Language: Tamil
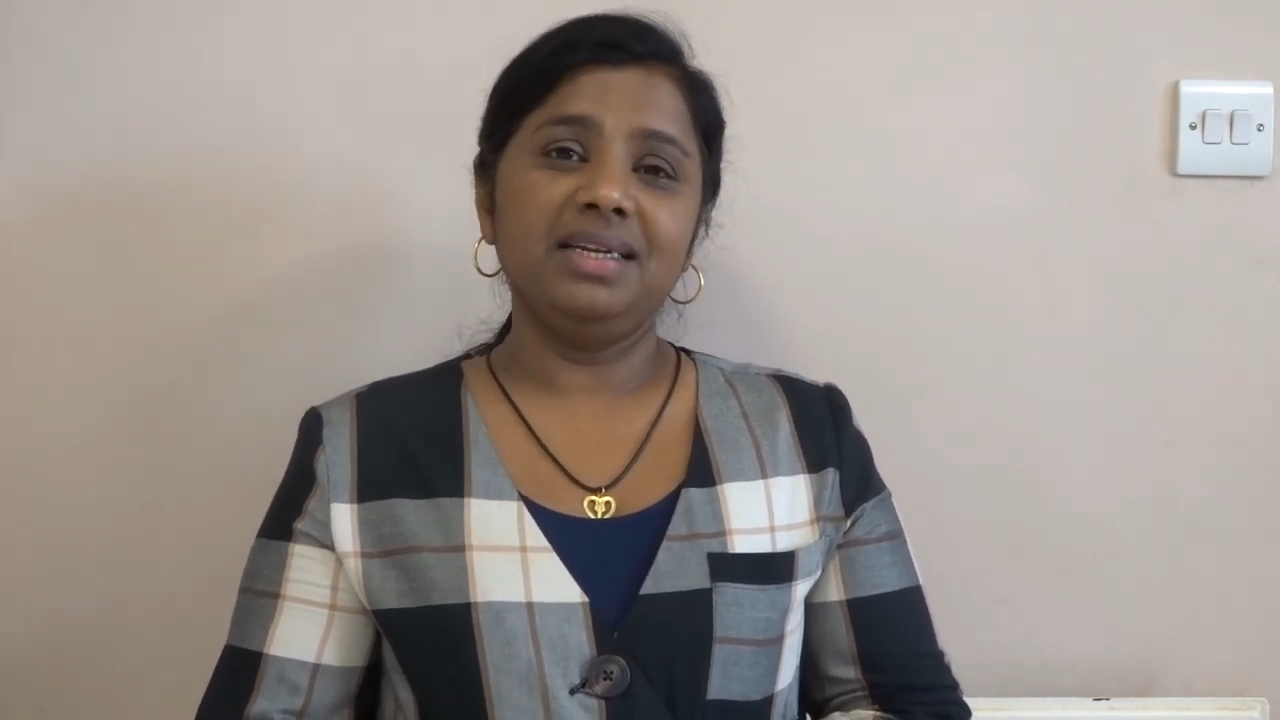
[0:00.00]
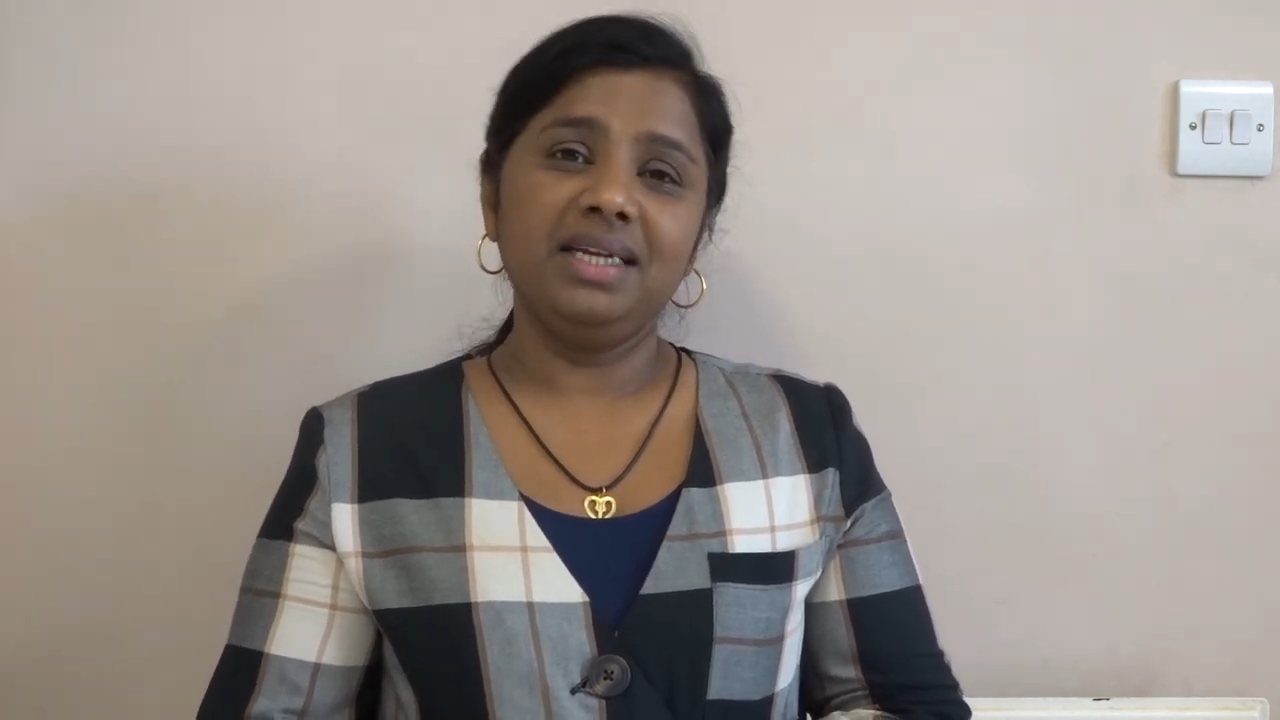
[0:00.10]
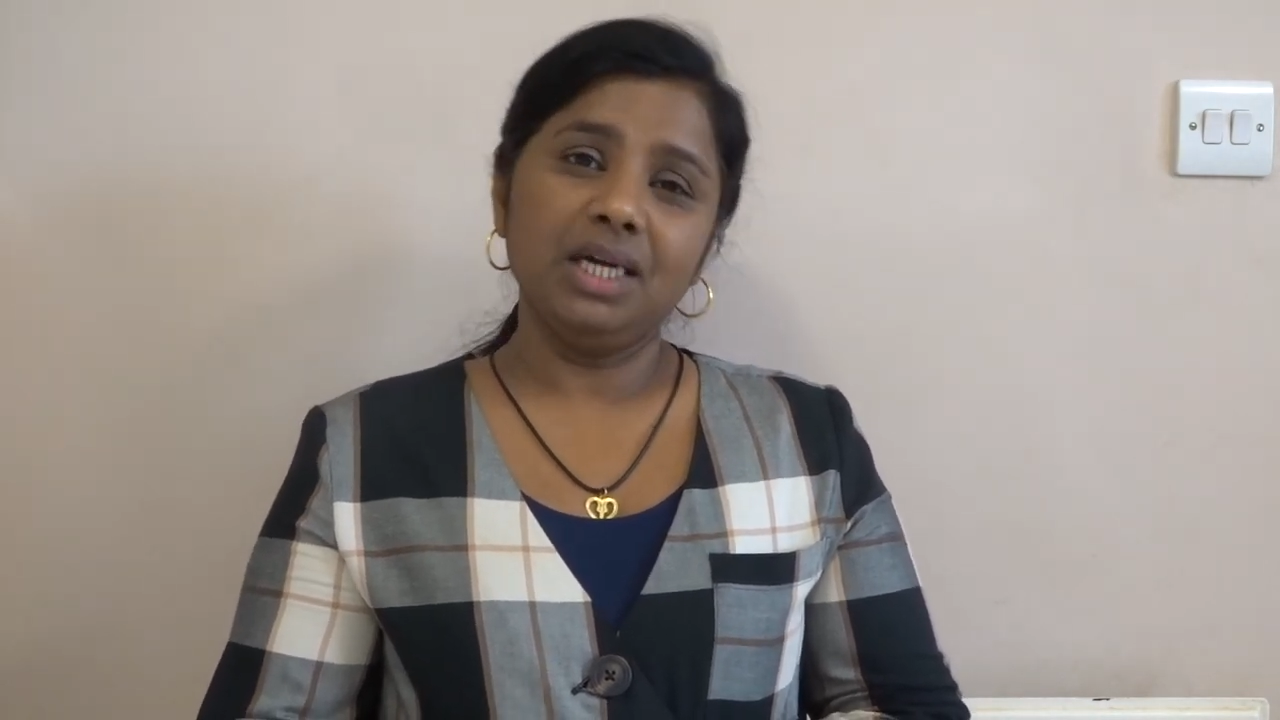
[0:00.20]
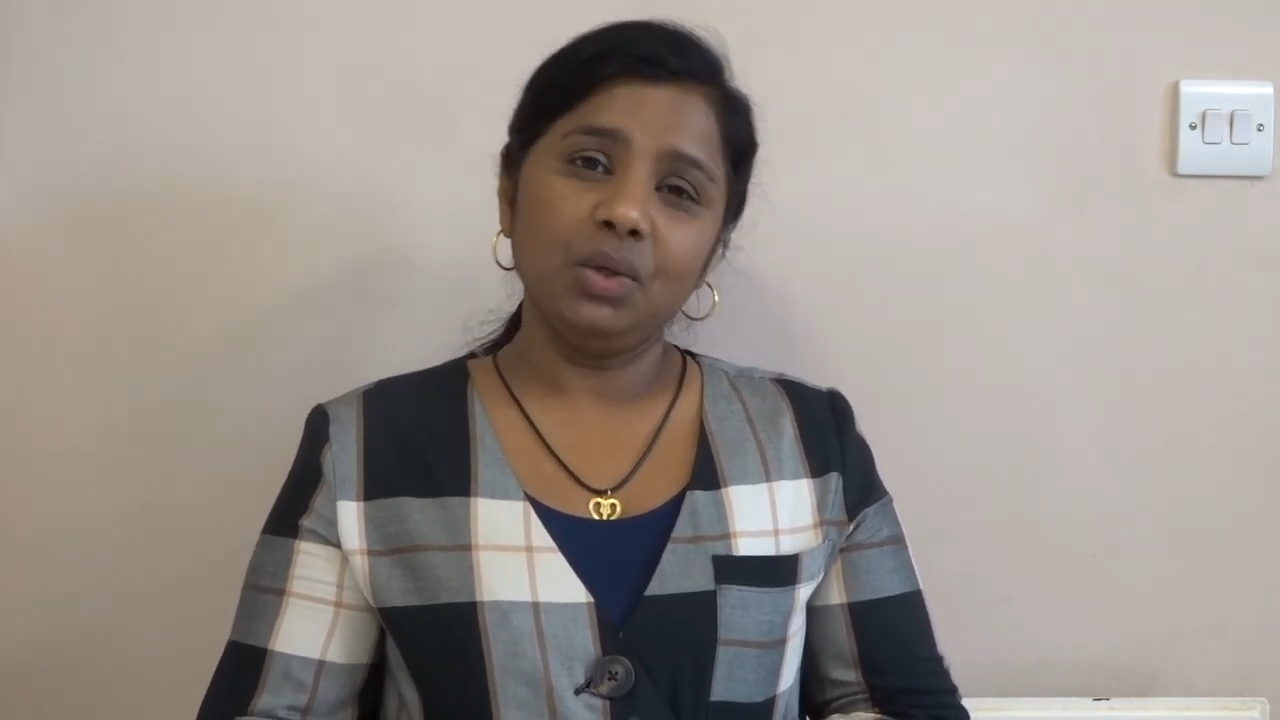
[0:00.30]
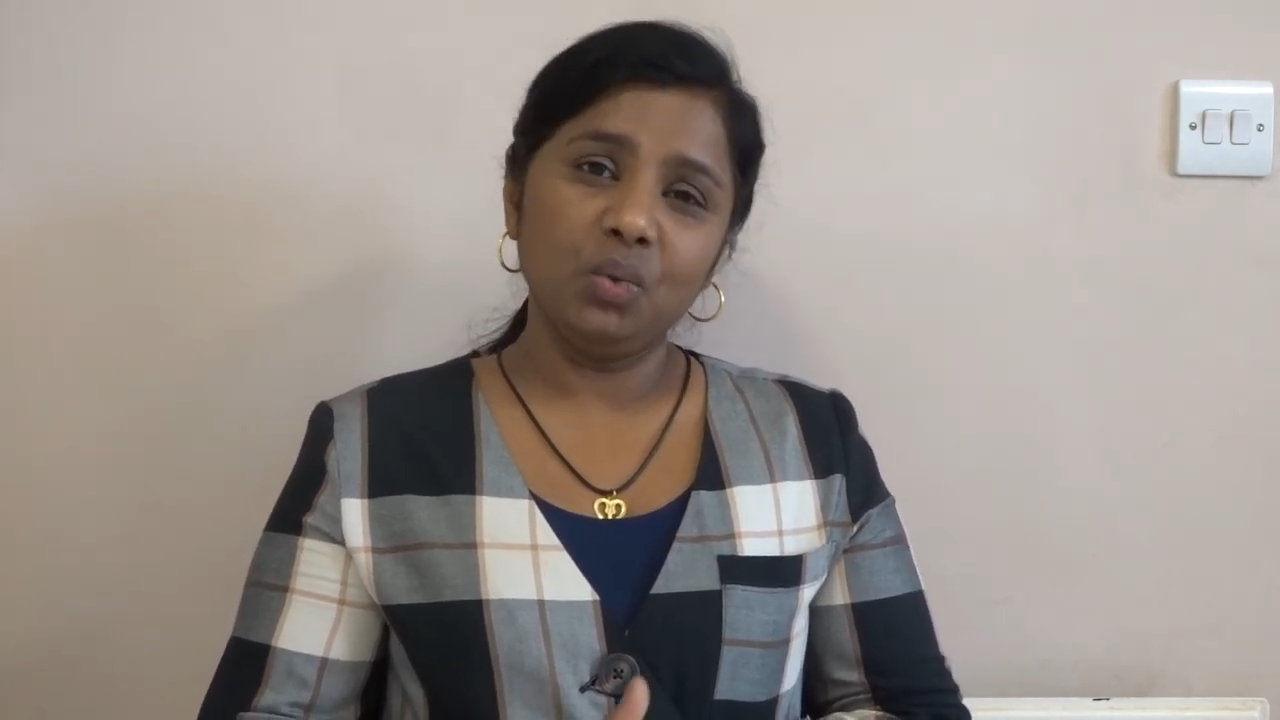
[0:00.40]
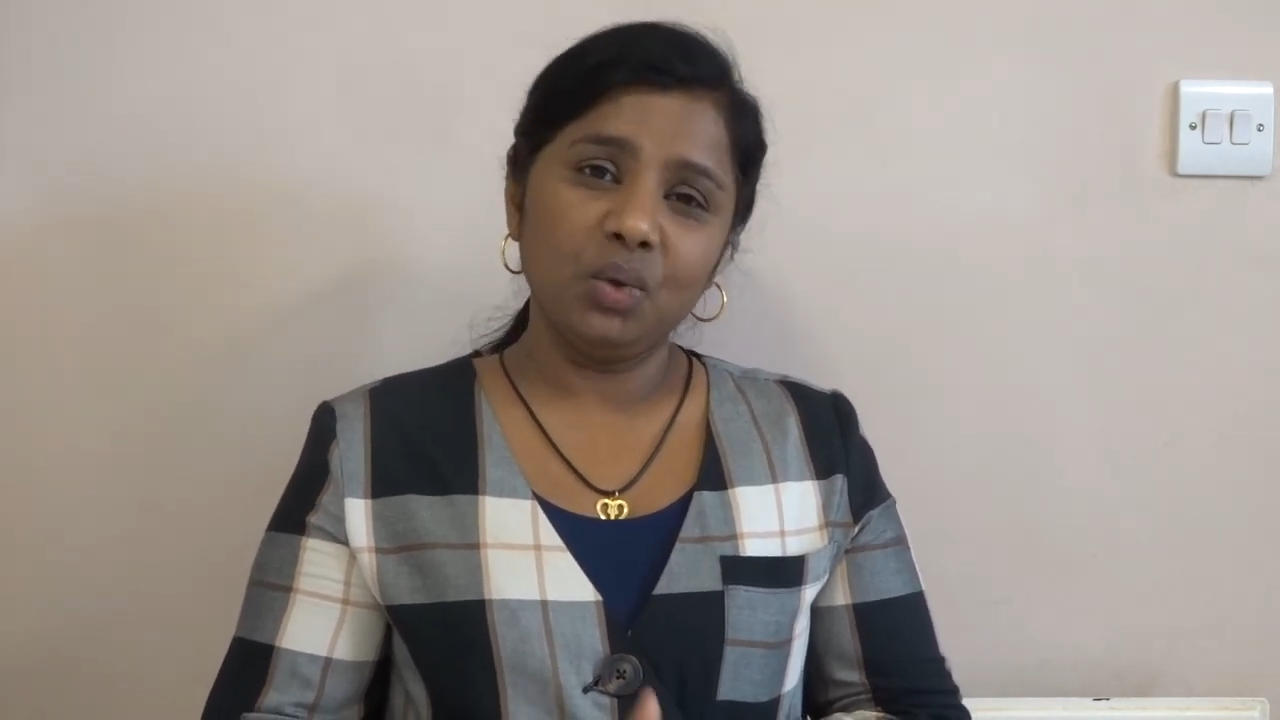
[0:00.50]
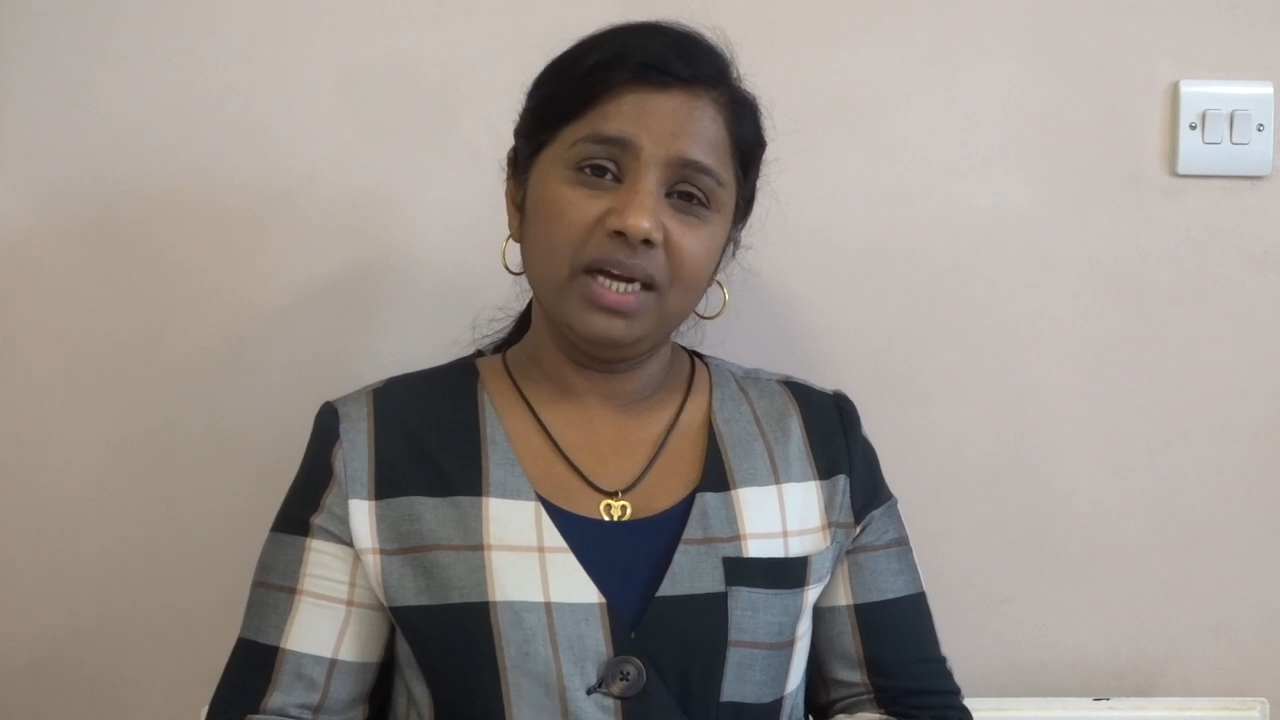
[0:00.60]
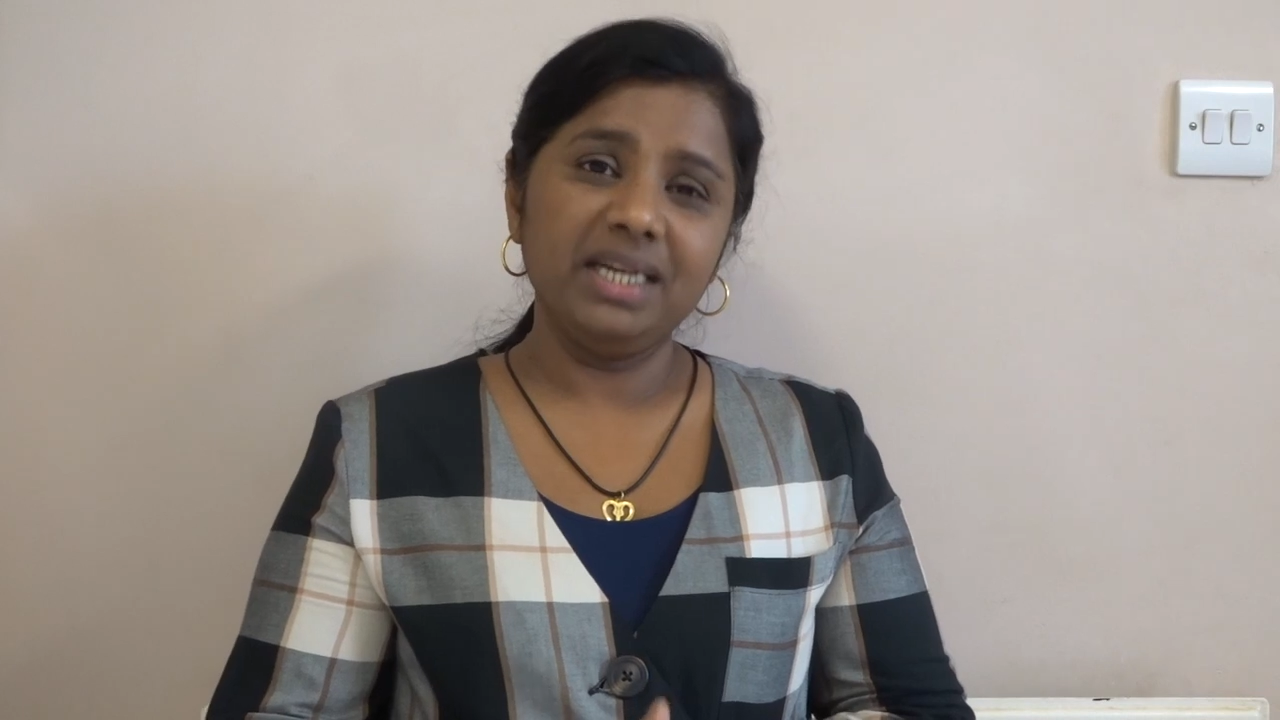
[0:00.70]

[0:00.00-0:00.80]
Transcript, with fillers: நீங்கள் உங்களை